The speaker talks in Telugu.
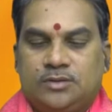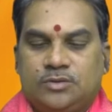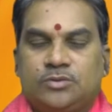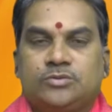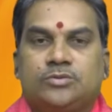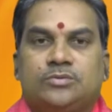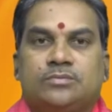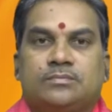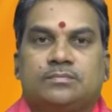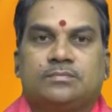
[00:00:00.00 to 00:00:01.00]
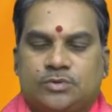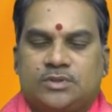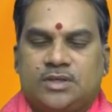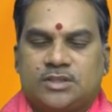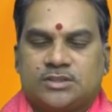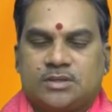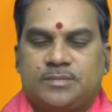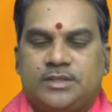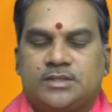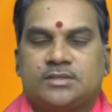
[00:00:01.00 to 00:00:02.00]
ఈరోజు తొద్ద
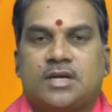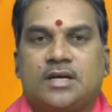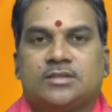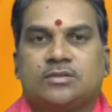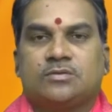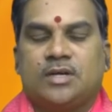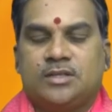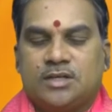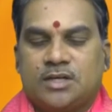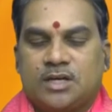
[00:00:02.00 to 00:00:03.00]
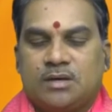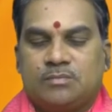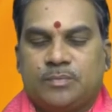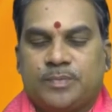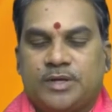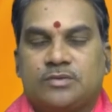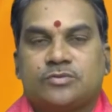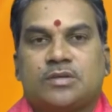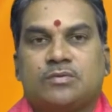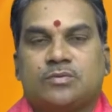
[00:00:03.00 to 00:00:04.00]
అష్టమి సాయంత్రం ఐదు గంటల ముప్పై ఐదు
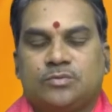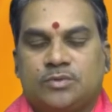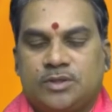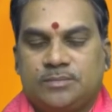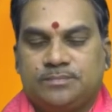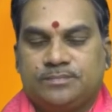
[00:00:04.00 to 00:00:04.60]
నిమిషాల వరకు ఉంది